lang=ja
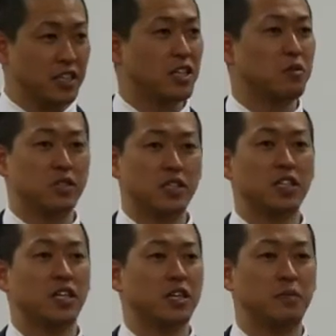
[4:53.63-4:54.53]
択をさせ
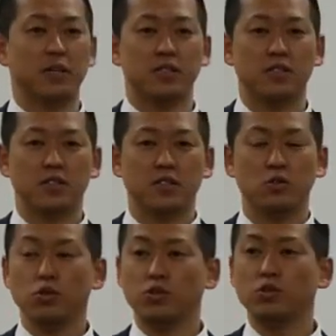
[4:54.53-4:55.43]
られています
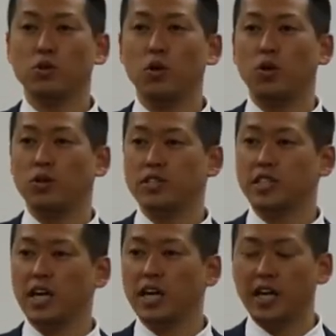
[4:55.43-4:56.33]
そうすると時
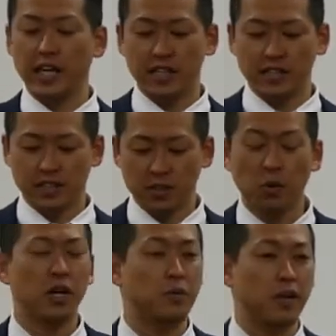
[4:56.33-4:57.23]
間がないお
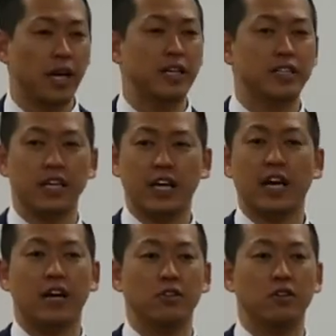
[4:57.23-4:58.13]
金もない制限が
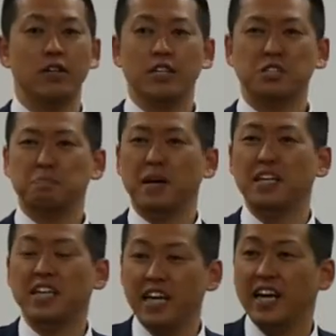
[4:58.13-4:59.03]
ある失敗で
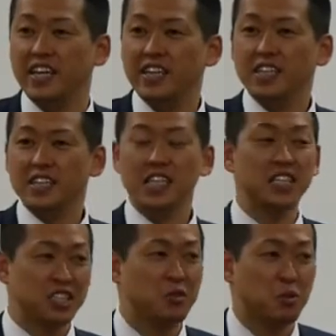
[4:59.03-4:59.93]
きない
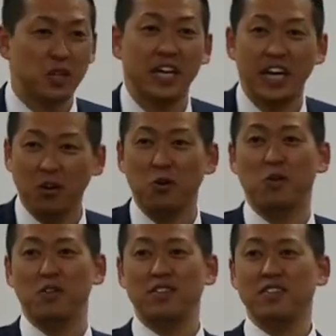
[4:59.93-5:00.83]
正しいことだけやろ
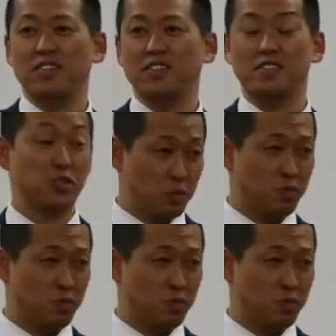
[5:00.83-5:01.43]
うでしょ